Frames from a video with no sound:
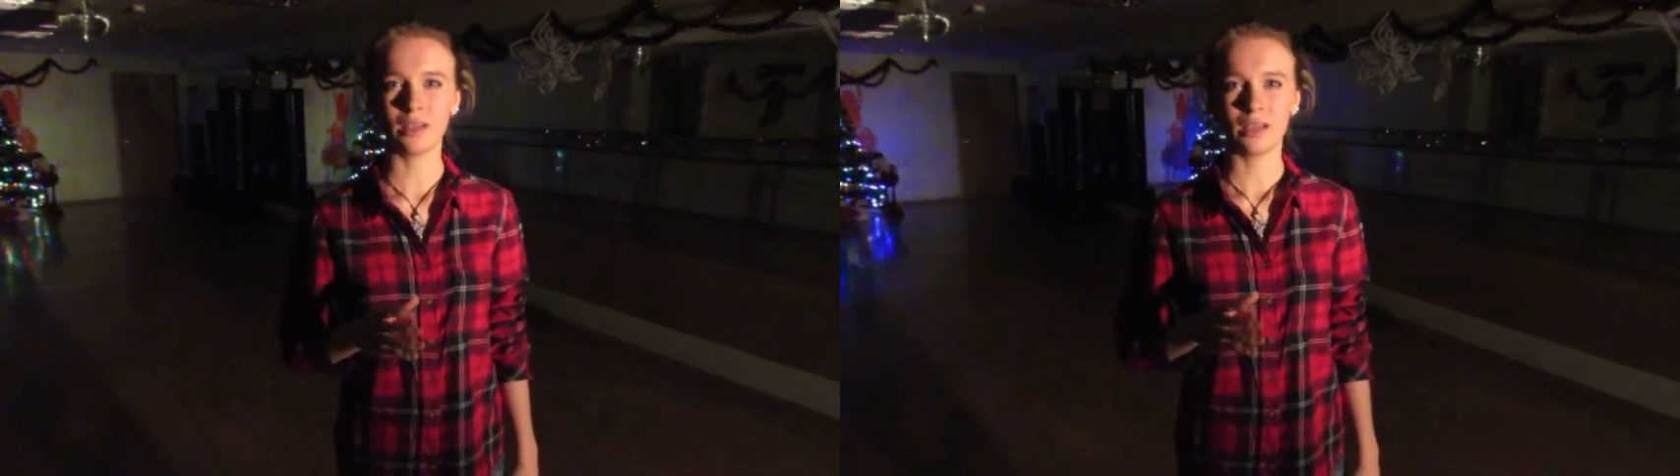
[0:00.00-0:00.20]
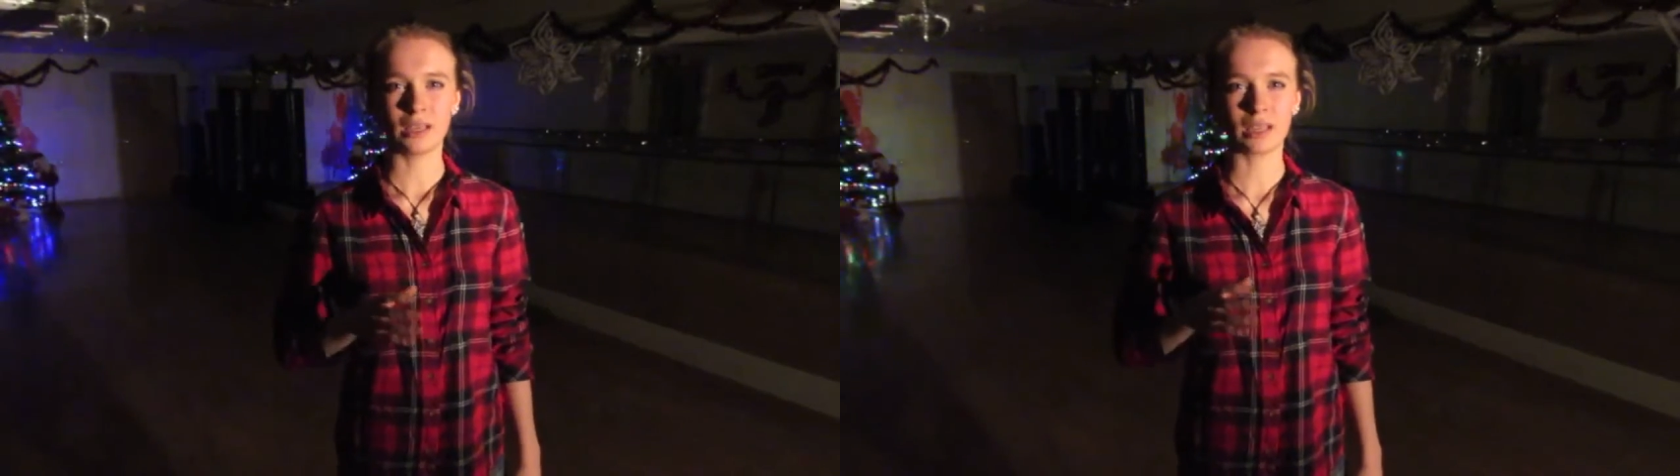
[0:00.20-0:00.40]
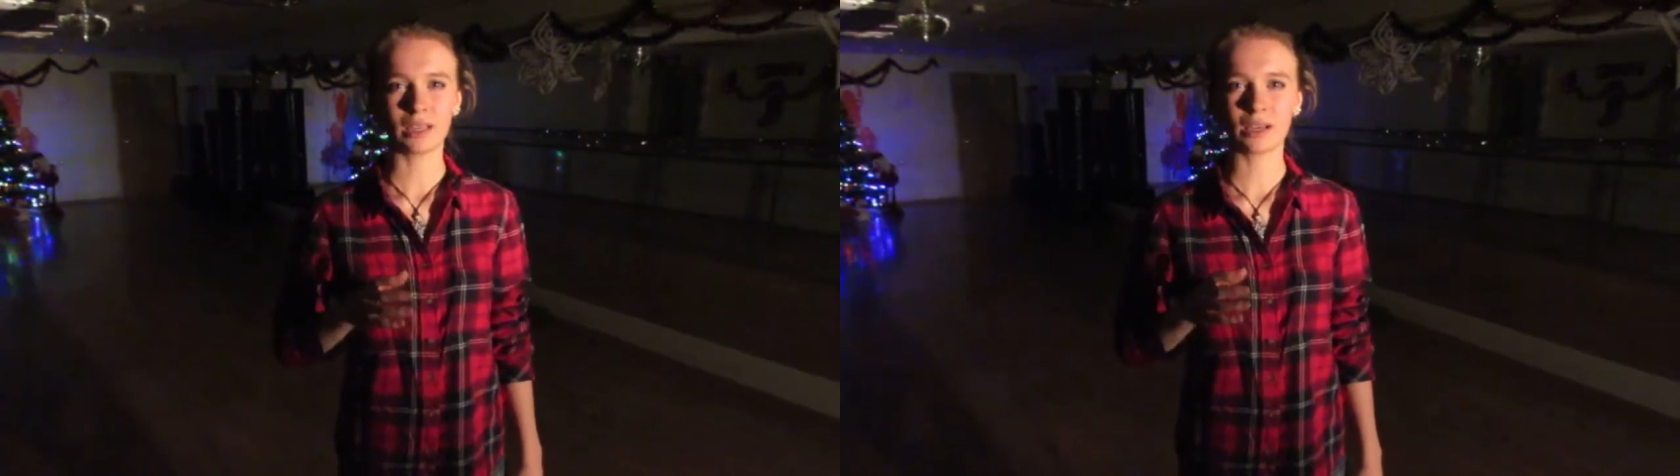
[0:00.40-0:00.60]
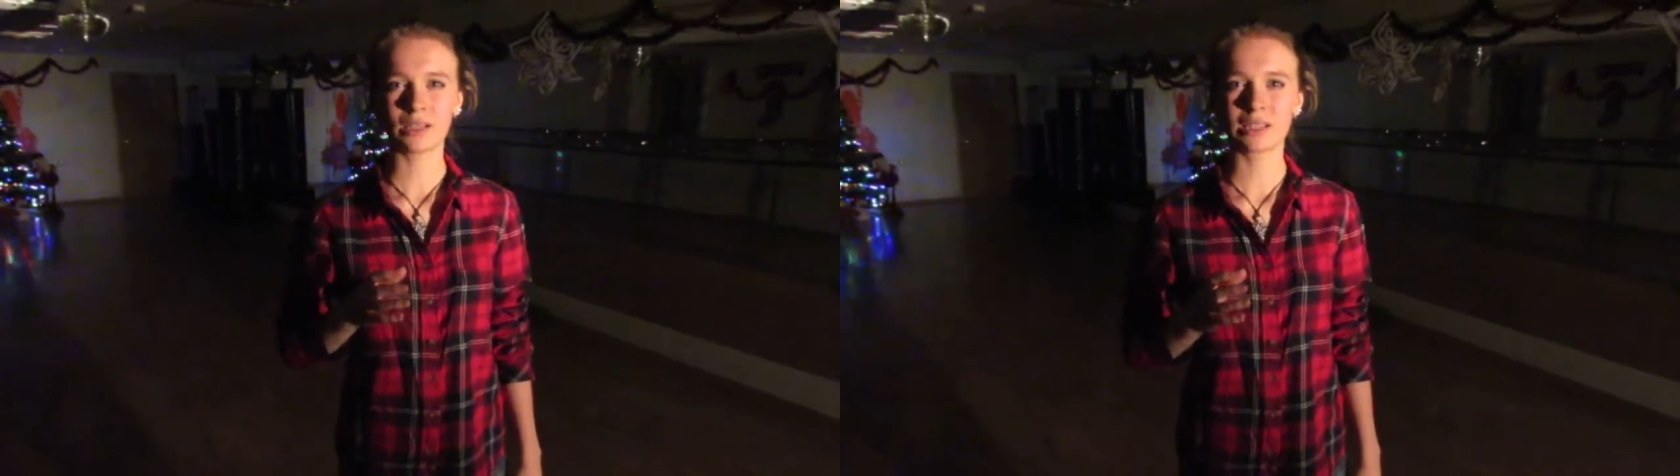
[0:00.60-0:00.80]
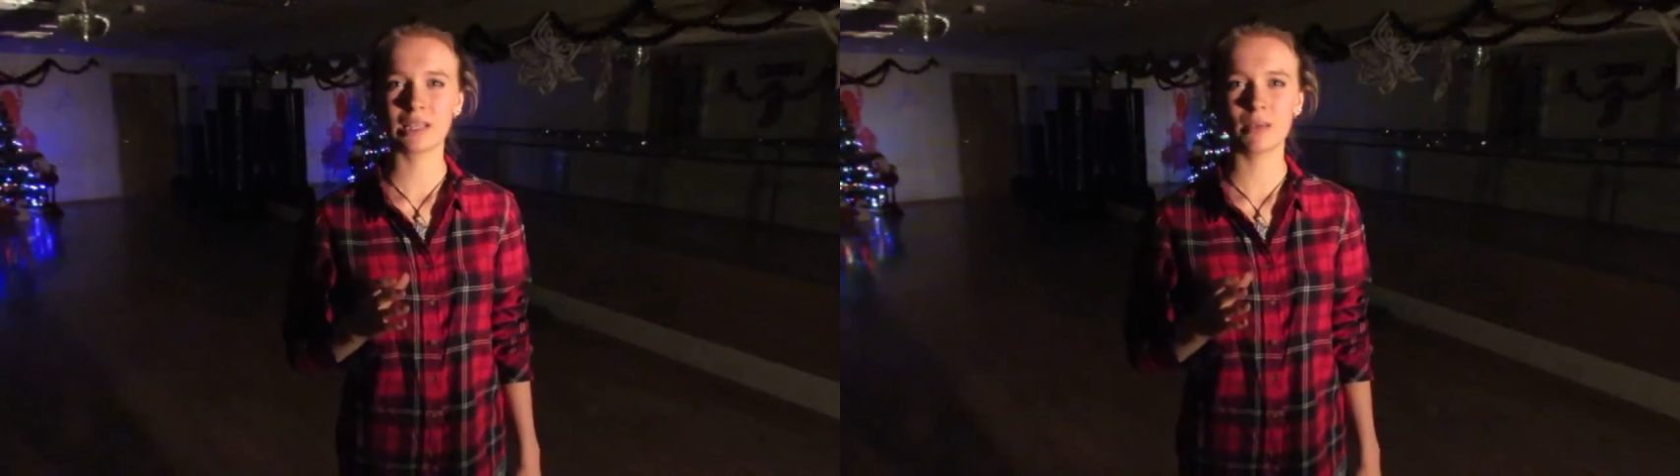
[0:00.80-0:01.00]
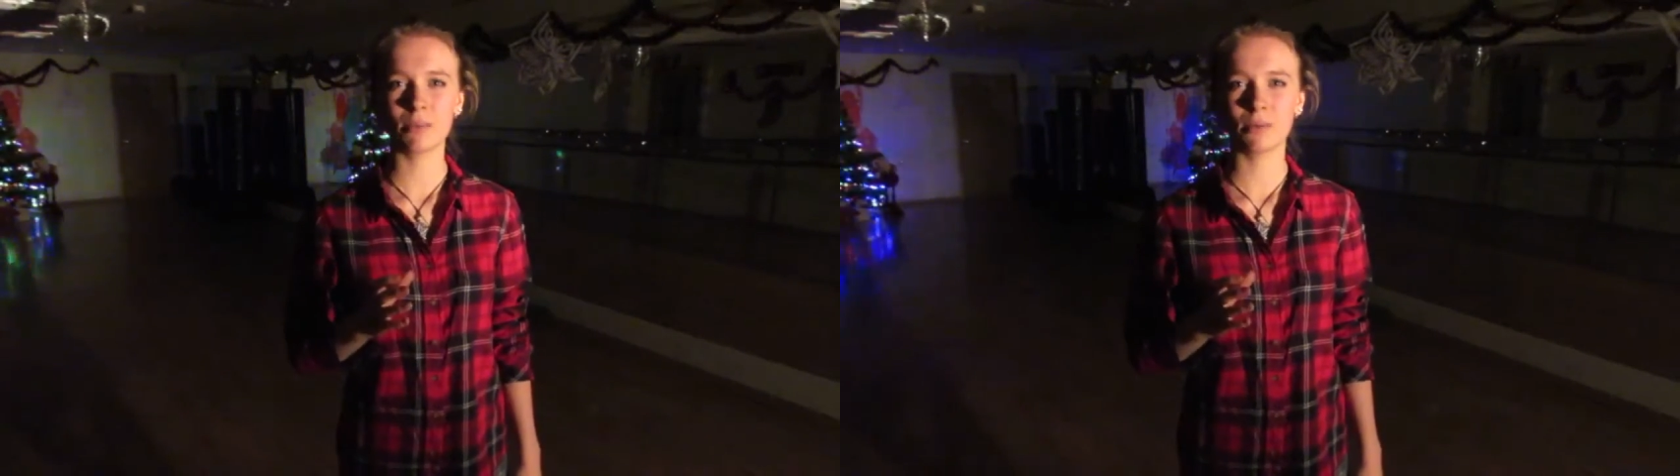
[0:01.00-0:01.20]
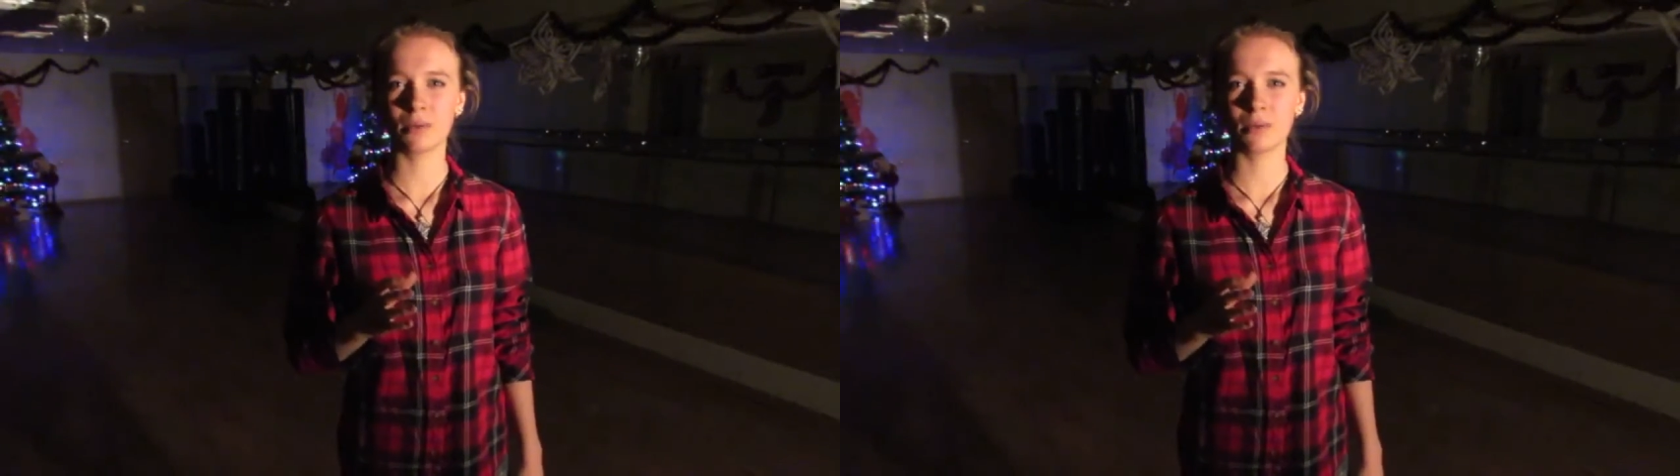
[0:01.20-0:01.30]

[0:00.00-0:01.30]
Я так слеп,